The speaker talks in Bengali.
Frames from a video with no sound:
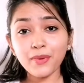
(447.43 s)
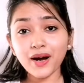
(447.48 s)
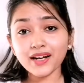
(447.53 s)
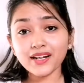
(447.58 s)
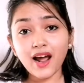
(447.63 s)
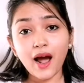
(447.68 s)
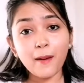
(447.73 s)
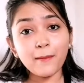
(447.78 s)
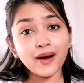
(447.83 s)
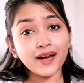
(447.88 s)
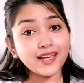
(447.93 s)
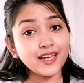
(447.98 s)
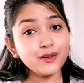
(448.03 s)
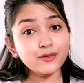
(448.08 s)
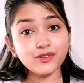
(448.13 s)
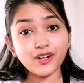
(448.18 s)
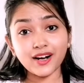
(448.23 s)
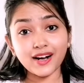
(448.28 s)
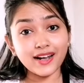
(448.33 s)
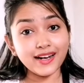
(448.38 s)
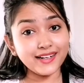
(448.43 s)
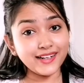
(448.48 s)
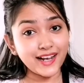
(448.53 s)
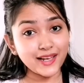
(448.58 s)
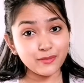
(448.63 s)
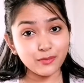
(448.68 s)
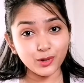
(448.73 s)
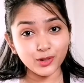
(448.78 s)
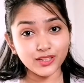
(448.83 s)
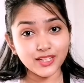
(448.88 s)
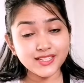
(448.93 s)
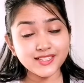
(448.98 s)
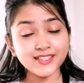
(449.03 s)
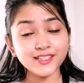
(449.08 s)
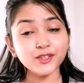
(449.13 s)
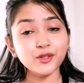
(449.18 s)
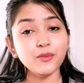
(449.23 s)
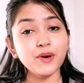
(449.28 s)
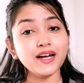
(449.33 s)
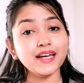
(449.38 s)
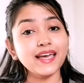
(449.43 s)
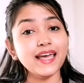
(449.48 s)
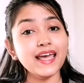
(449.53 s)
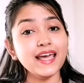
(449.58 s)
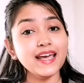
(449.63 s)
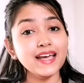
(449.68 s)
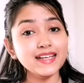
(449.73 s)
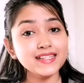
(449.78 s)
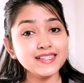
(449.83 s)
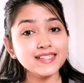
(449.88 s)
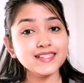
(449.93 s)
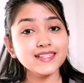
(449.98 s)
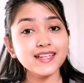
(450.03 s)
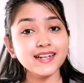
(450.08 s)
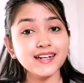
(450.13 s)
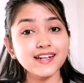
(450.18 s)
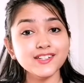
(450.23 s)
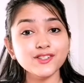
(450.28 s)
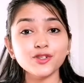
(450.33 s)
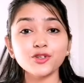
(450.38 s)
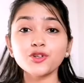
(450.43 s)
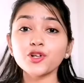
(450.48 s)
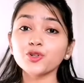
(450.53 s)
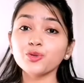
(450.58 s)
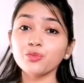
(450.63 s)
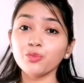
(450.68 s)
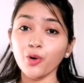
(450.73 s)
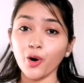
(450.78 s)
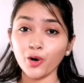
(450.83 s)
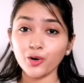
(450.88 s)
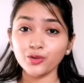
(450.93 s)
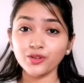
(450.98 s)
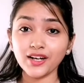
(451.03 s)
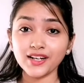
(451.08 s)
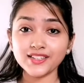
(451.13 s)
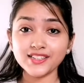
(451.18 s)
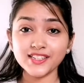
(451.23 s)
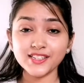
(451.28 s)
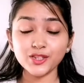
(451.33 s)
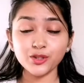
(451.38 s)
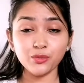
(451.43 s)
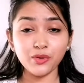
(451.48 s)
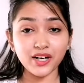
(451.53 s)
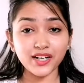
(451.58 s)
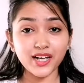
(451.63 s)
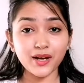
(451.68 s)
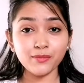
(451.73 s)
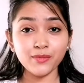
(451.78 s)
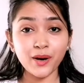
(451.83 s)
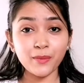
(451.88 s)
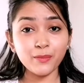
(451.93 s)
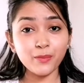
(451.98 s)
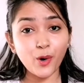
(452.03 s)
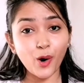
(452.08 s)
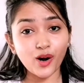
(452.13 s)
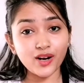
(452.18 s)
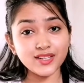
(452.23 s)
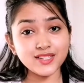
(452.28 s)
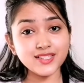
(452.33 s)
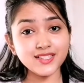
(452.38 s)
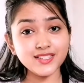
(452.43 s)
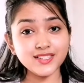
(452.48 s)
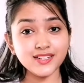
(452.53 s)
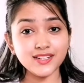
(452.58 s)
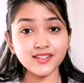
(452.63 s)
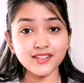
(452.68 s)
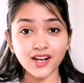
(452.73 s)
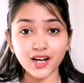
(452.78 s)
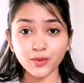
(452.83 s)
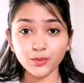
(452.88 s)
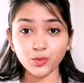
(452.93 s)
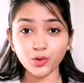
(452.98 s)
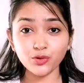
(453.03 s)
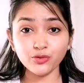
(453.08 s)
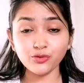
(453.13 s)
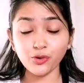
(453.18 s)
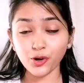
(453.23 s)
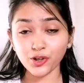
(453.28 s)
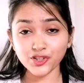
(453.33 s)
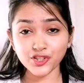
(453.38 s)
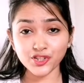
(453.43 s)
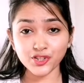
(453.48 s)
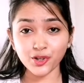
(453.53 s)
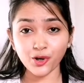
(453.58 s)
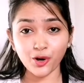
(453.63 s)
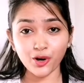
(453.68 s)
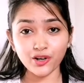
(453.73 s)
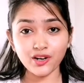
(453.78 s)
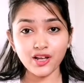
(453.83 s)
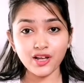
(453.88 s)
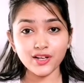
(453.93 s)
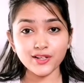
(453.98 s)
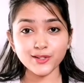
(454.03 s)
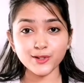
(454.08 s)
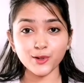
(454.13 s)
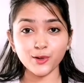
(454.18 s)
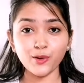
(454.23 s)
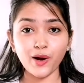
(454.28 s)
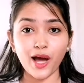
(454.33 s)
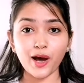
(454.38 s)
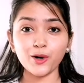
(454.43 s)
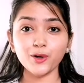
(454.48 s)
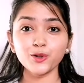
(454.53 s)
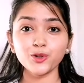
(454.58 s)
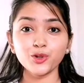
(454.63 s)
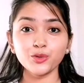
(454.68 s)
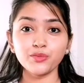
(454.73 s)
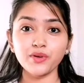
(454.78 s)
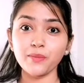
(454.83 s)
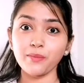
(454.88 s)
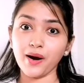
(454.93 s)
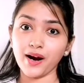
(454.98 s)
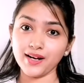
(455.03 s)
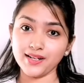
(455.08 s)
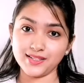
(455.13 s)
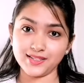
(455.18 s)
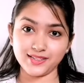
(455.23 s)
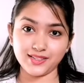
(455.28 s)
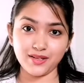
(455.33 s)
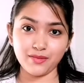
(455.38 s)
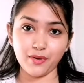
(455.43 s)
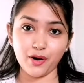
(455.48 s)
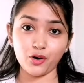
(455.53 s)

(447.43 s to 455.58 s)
বাট আমাকে ওনারা এটাই বললেন যে তোমাকে এই সিজনের জন্য একটু বড় লাগছে তোমাকে আমরা পরের সিজনে ডাকবো ফর শিওর সো এখন তুমি বাড়ি যেতে